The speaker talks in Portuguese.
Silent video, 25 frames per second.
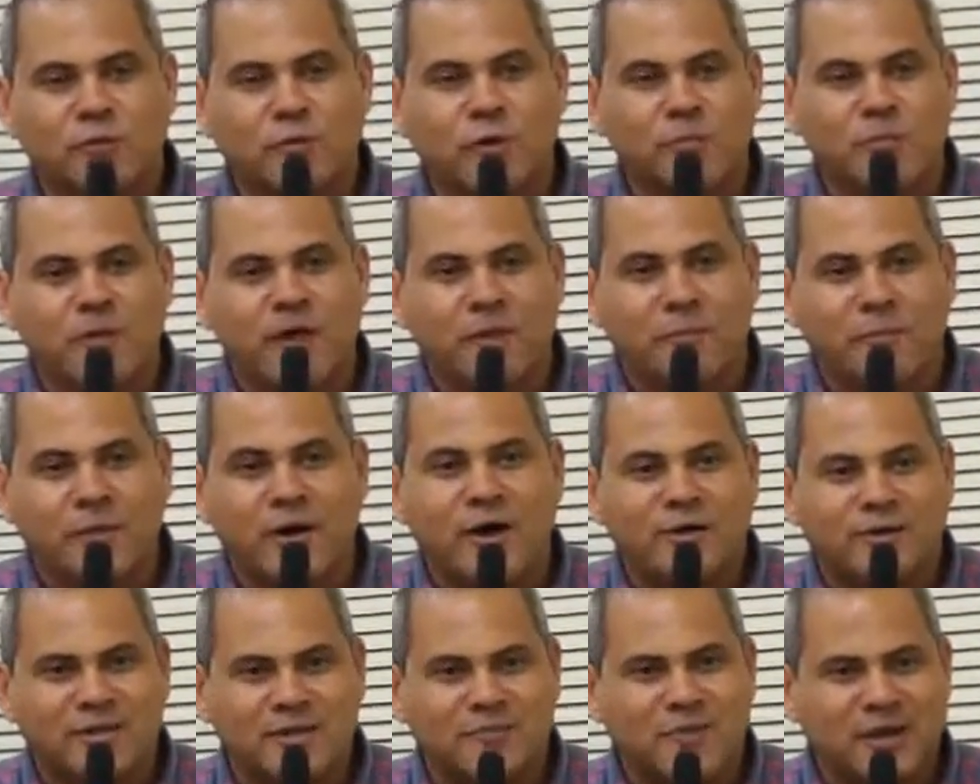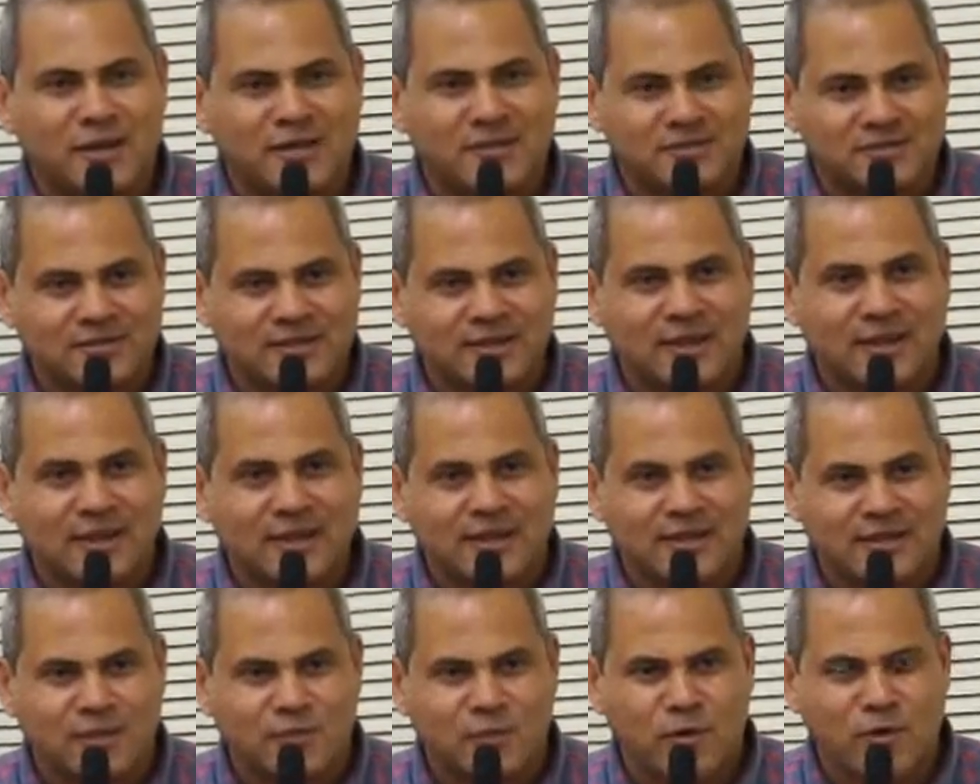a minha pauta, mas
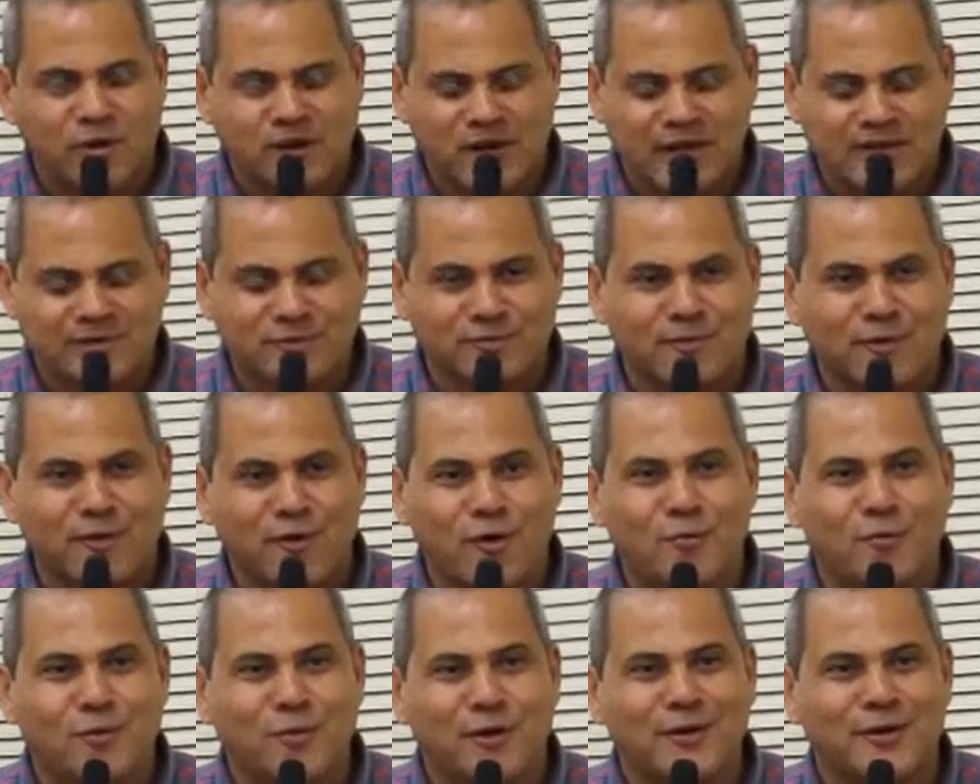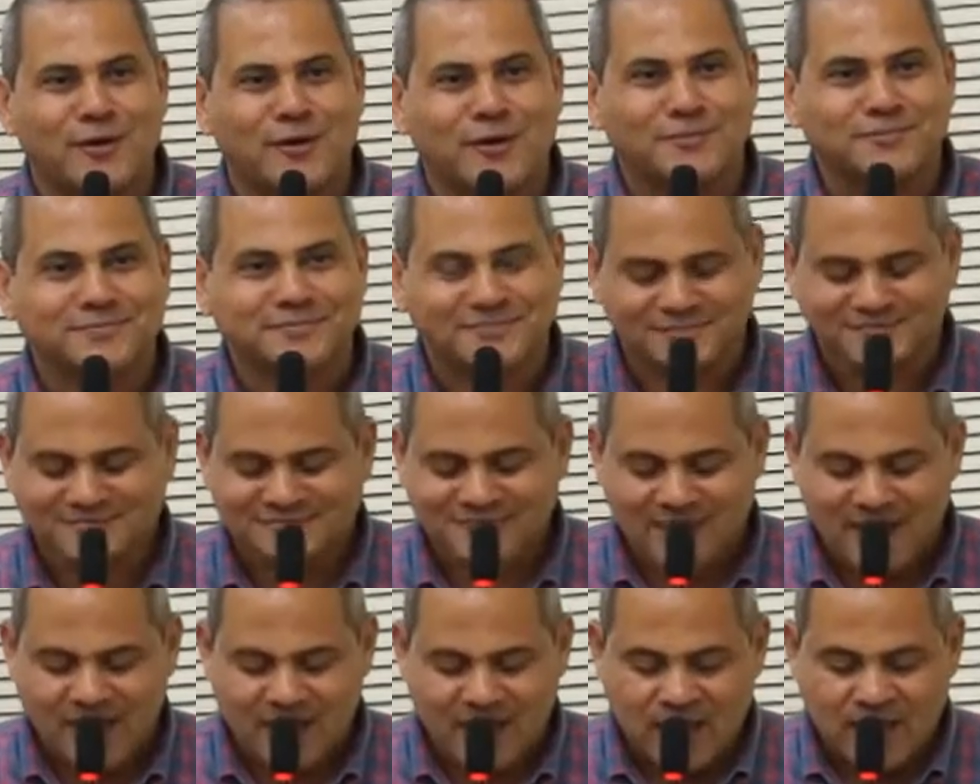é democrático, não é roubou, não.
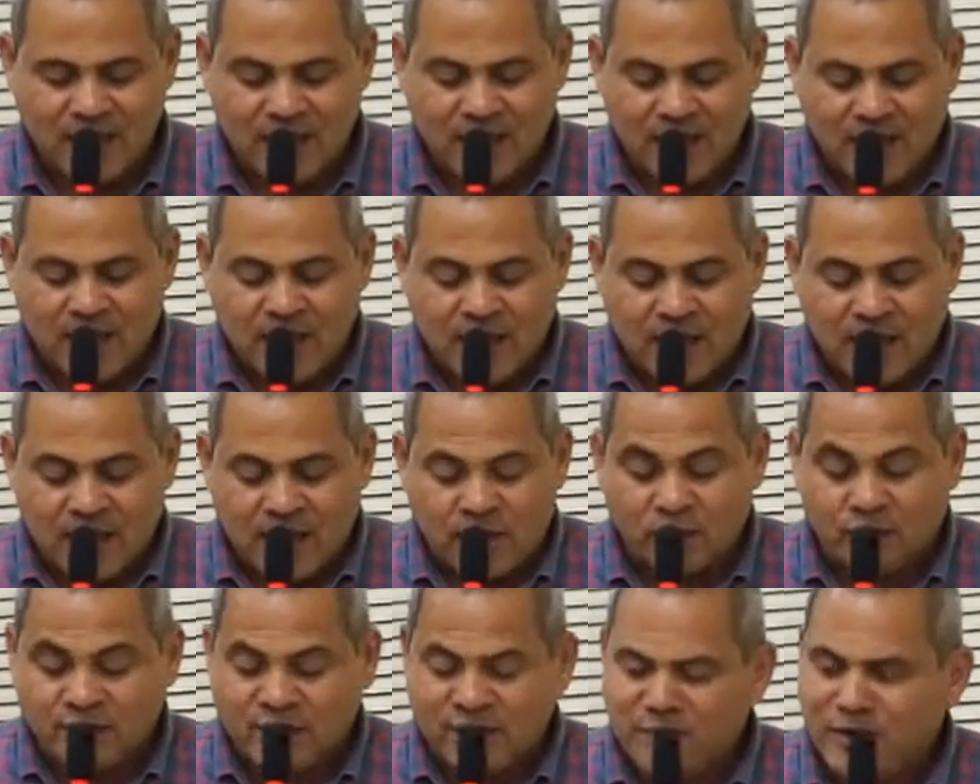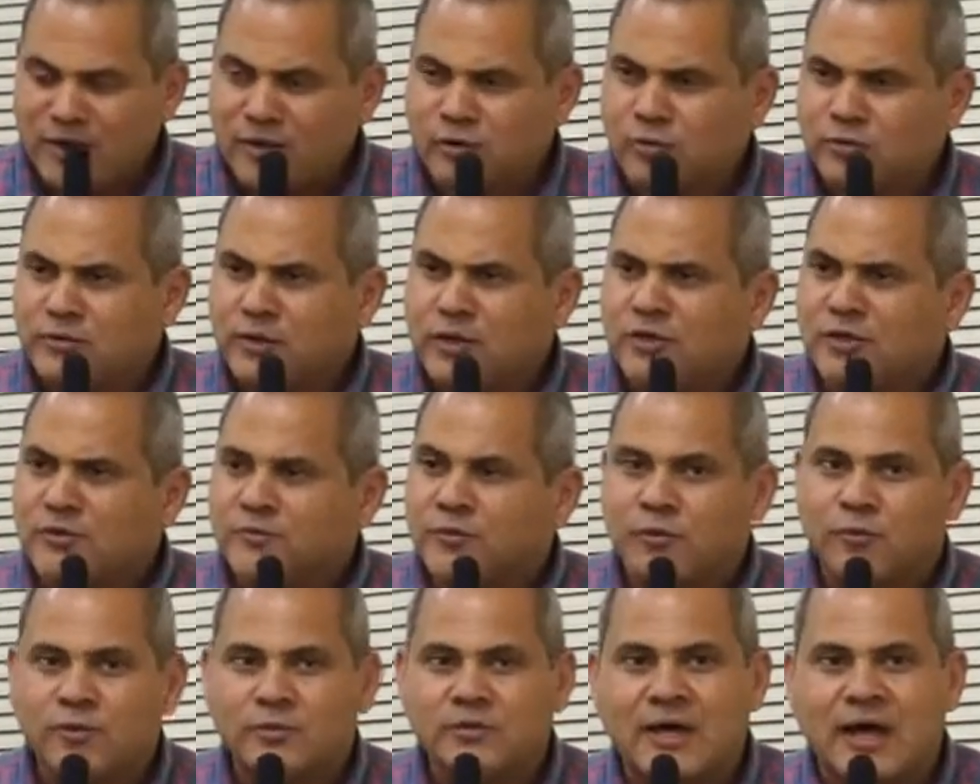Eu também não tenho
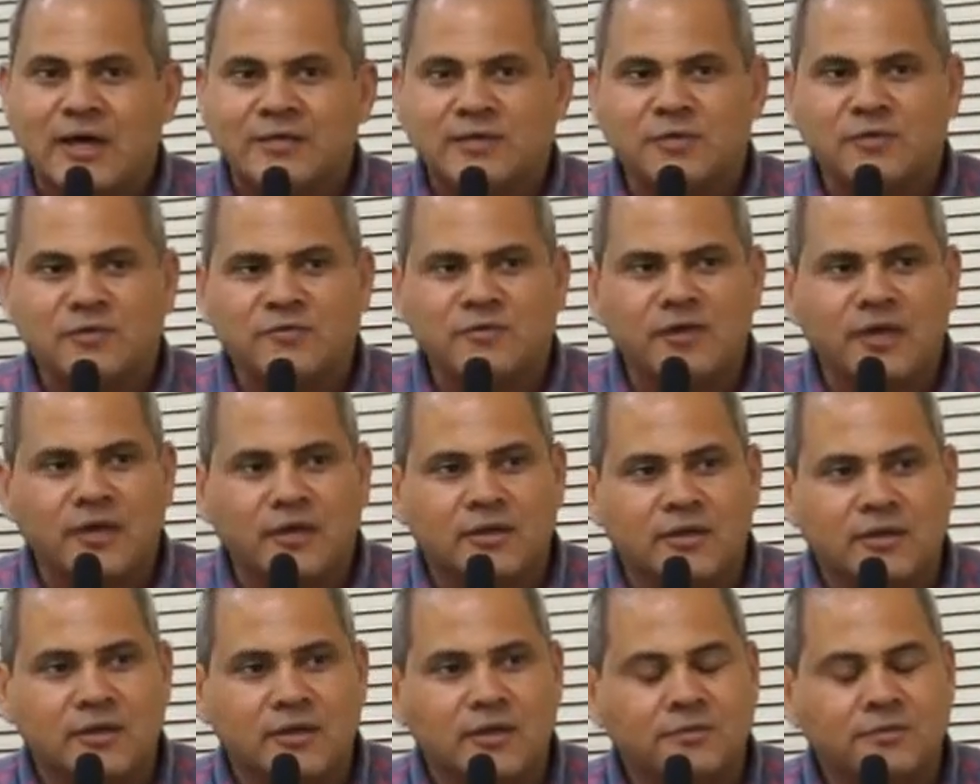dificuldade de vir aqui